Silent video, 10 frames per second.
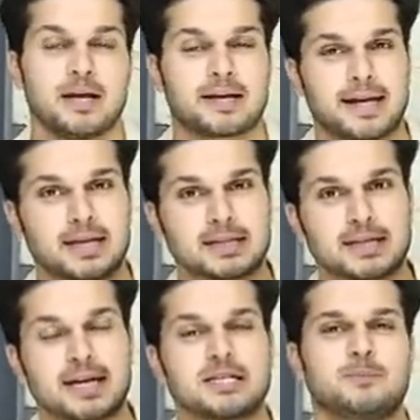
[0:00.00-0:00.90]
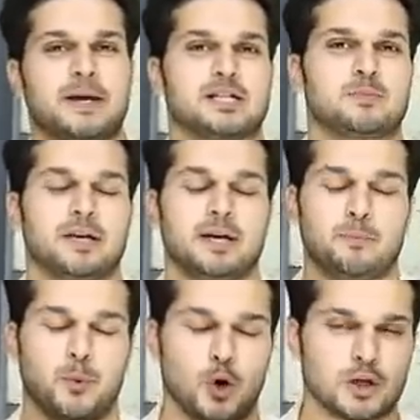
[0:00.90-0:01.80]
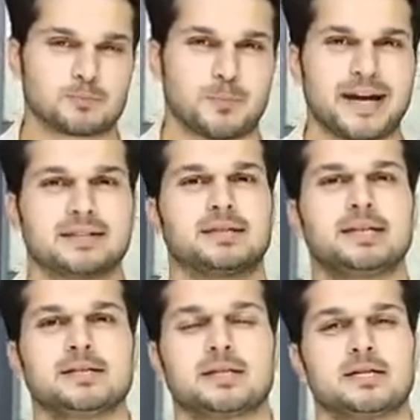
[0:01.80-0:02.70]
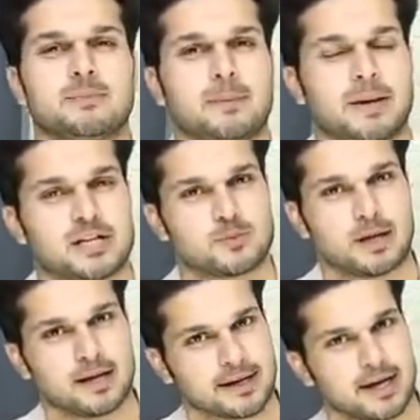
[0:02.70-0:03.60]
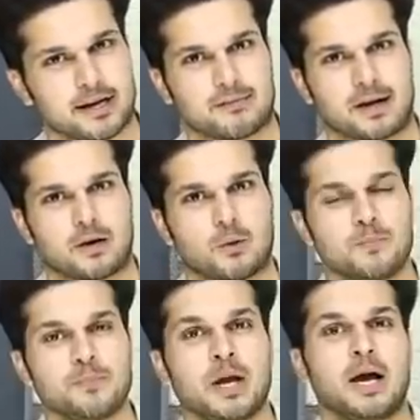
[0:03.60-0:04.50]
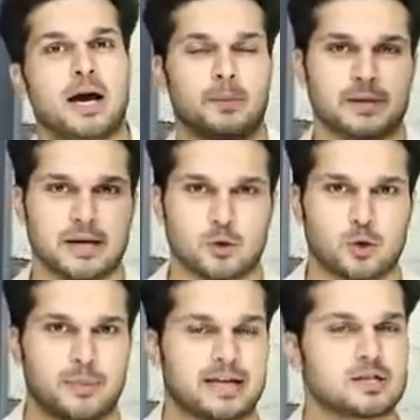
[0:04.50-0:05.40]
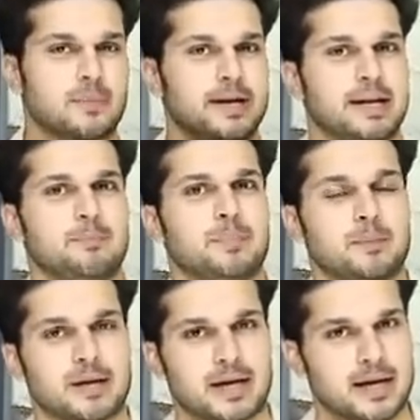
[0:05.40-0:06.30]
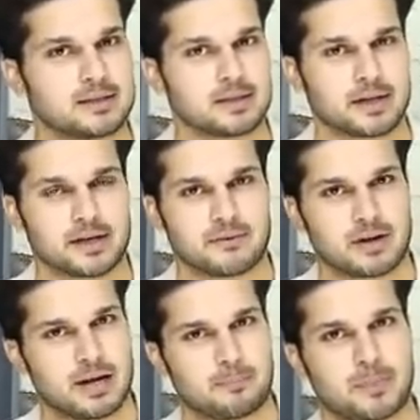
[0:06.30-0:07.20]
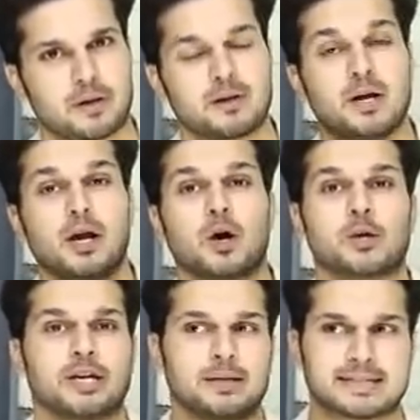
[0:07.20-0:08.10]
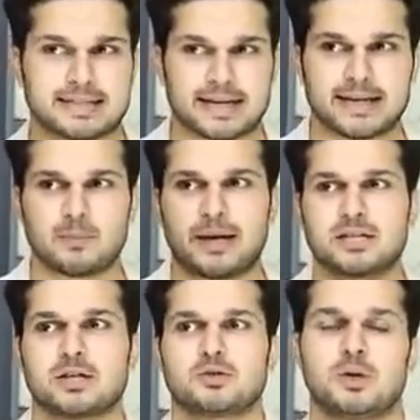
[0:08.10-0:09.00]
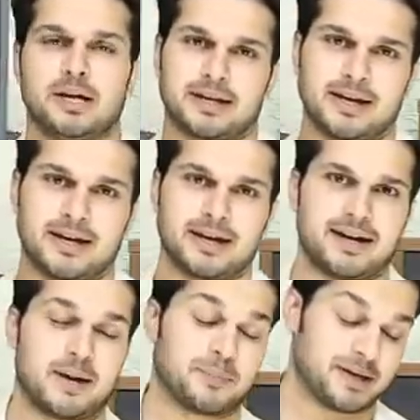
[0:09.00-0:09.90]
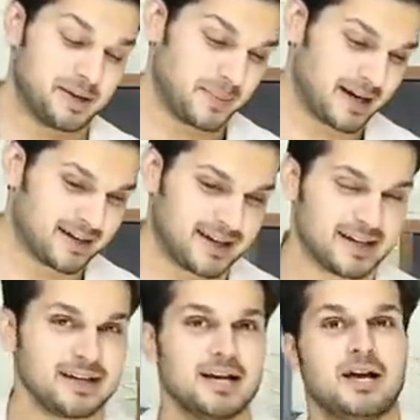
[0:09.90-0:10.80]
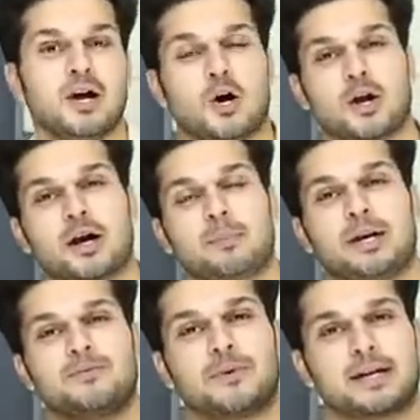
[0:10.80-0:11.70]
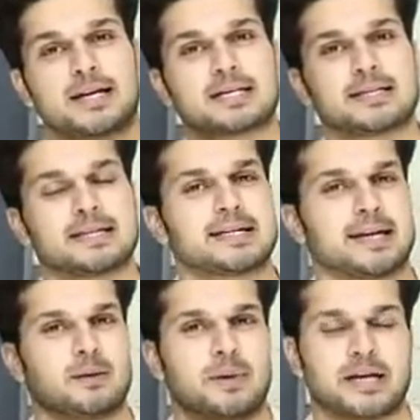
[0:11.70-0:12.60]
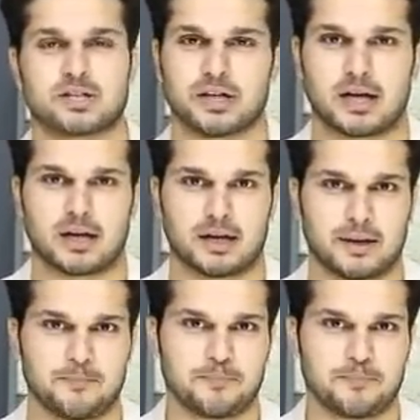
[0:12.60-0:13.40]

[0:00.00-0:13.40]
क्या क्या इस बैच में है बहुत बेहतरीन चीज़ें मैं बैच में लेके आने वाला हूं अभी एक और बैच हमारी ऐप पर मेरा आया था विल ऐप पर और ये सेकंड बैच है जो लेके आ रहे हैं आपकी डिमांड आई और हमने फटाक से एक सेकंड बैच निकाला है